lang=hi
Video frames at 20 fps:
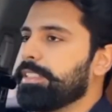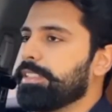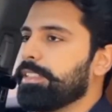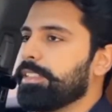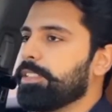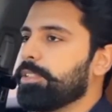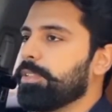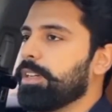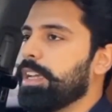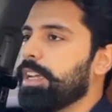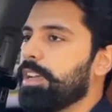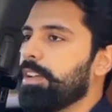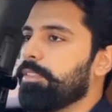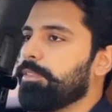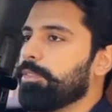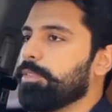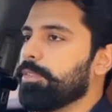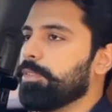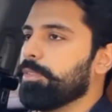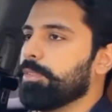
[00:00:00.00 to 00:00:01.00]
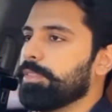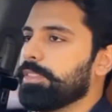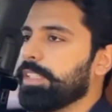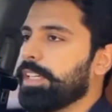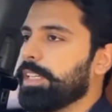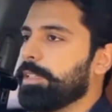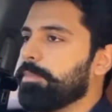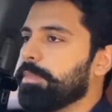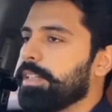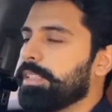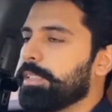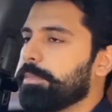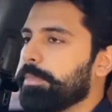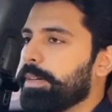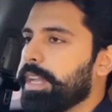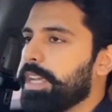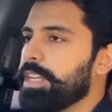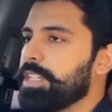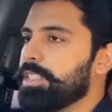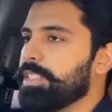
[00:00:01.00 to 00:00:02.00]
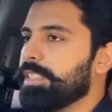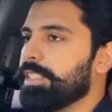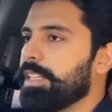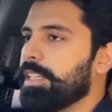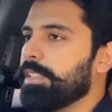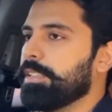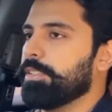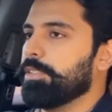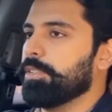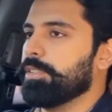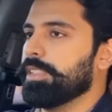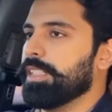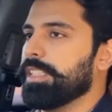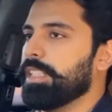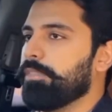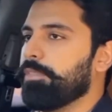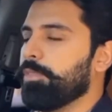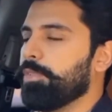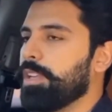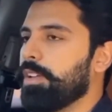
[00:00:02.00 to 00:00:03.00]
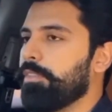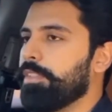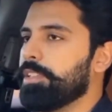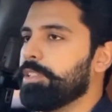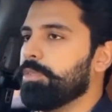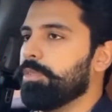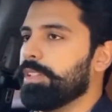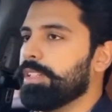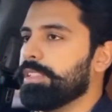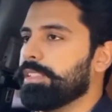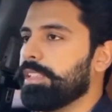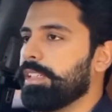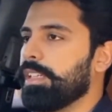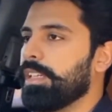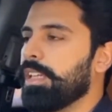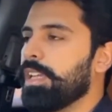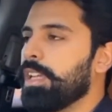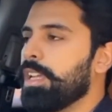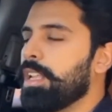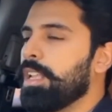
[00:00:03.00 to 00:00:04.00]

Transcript: सीसी जो है वो जारी बात है बड़ा इंजन है ज़्यादा फ्यूल एवरेज होगी इसकी